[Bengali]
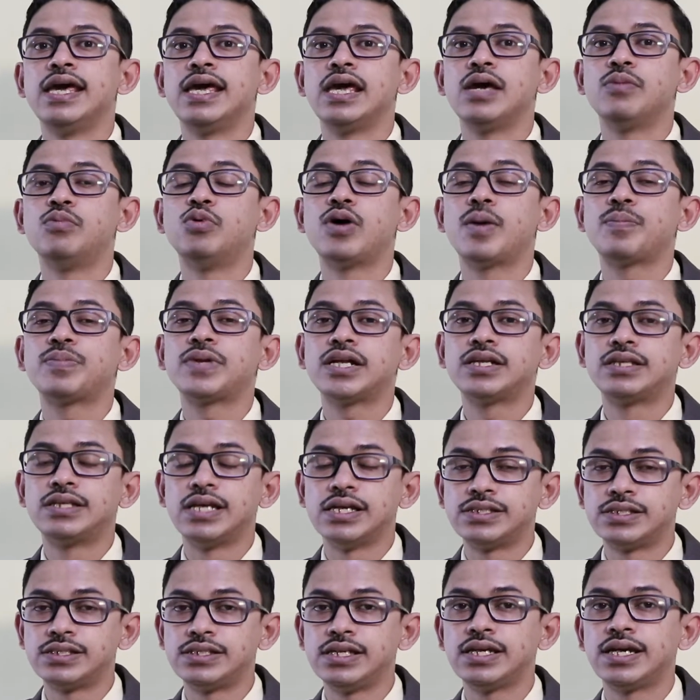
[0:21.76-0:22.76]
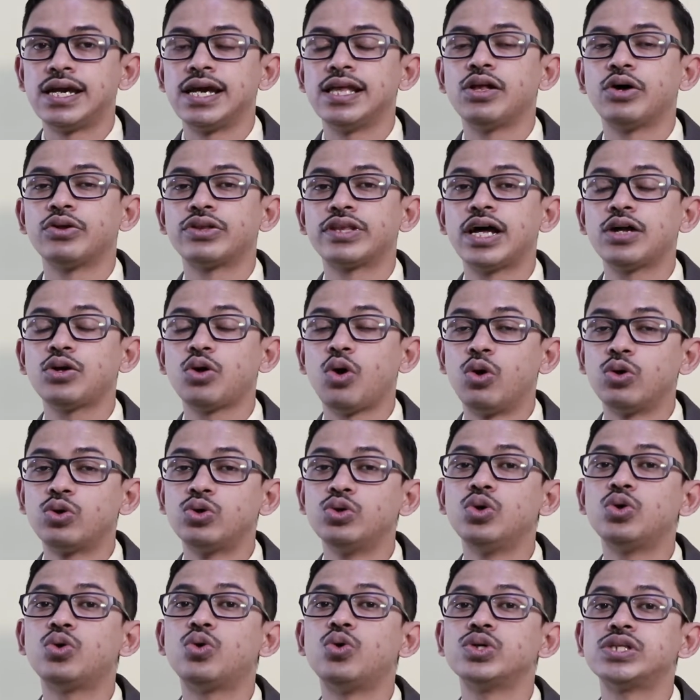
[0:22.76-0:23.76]
এবং আপনার টেস্টিকেল অর্থাৎ
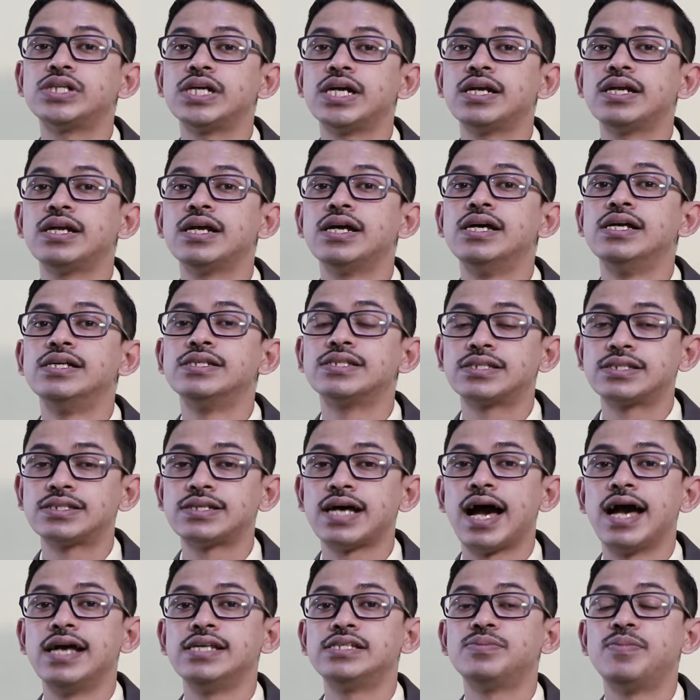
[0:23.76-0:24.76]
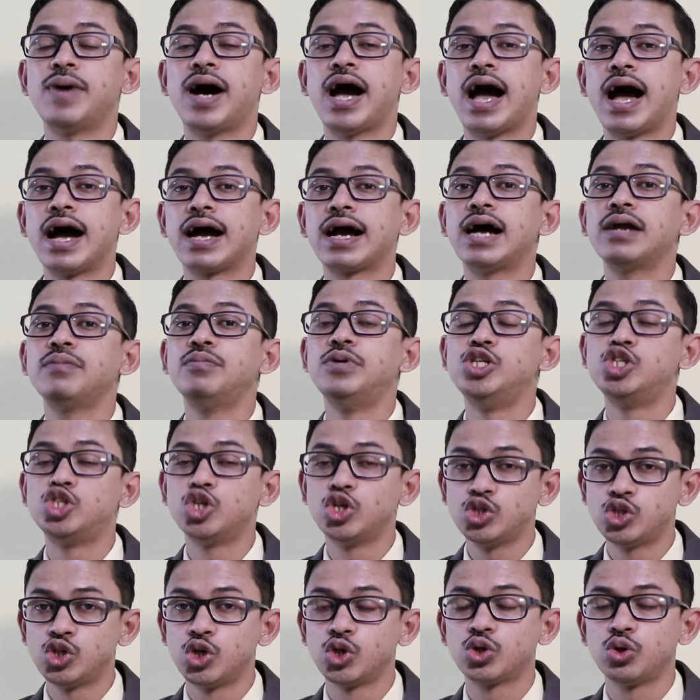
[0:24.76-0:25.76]
অন্ডকোষের সাইজ বা আকার
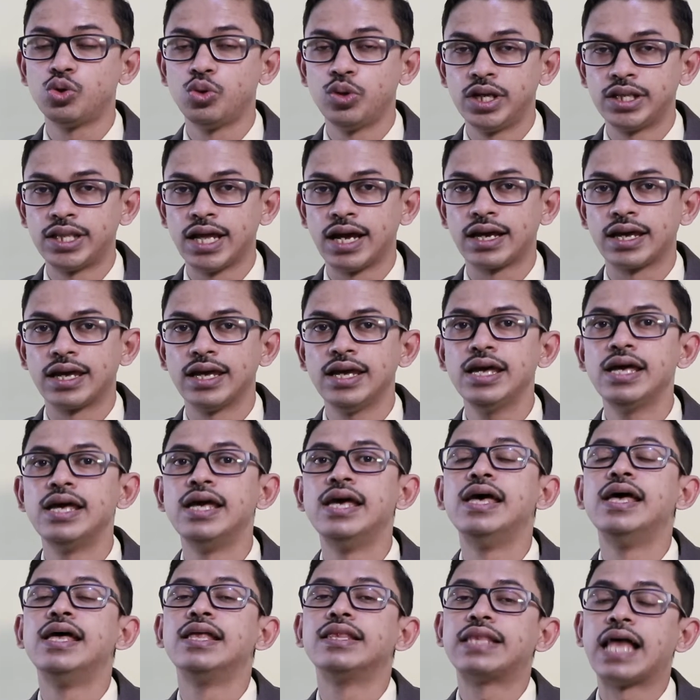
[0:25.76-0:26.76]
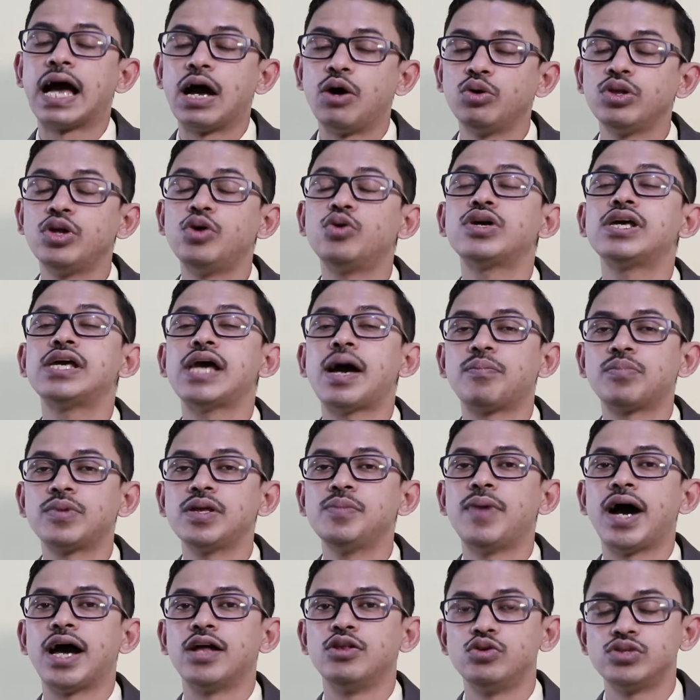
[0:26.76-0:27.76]
ভীষণ ছোট হয়ে থাকে তাহলেও কি আপনি
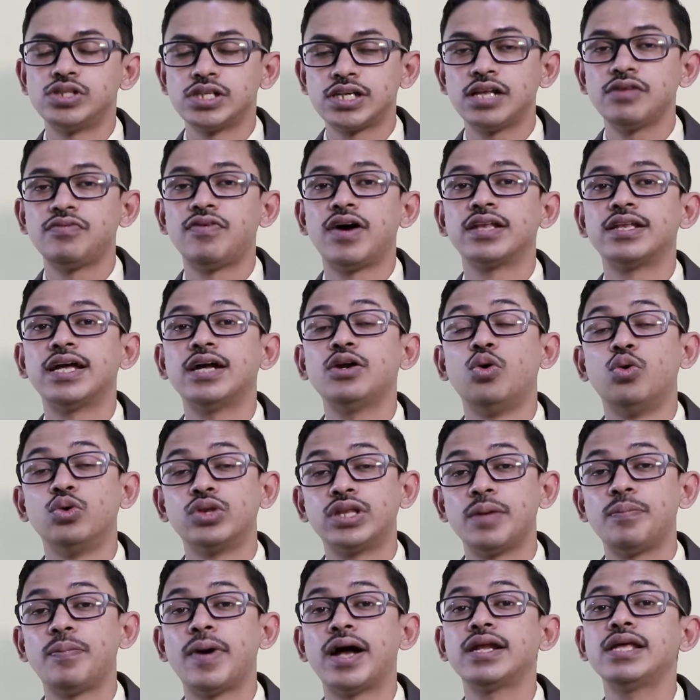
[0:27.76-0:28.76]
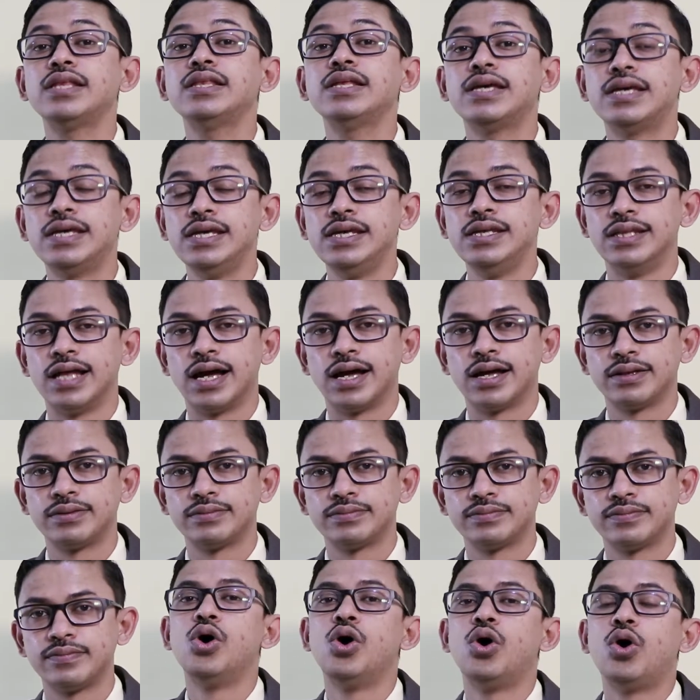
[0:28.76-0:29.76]
বায়োলজিক্যাল ফাদার হতে পারেন কি না
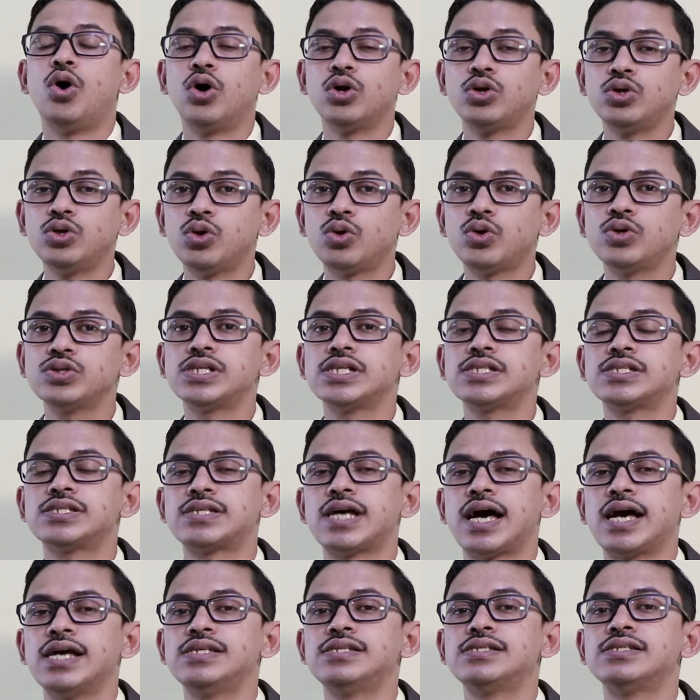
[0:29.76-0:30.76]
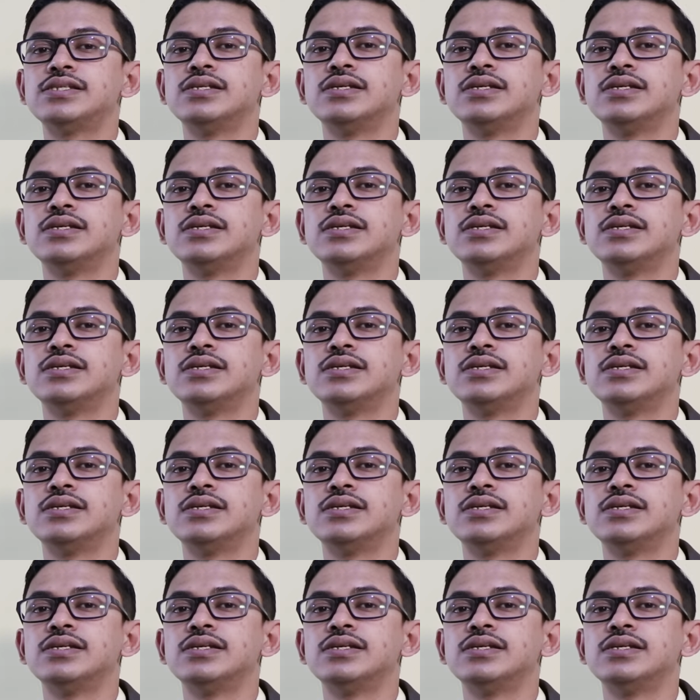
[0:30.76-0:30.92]
অন্ডকোষের সাইজ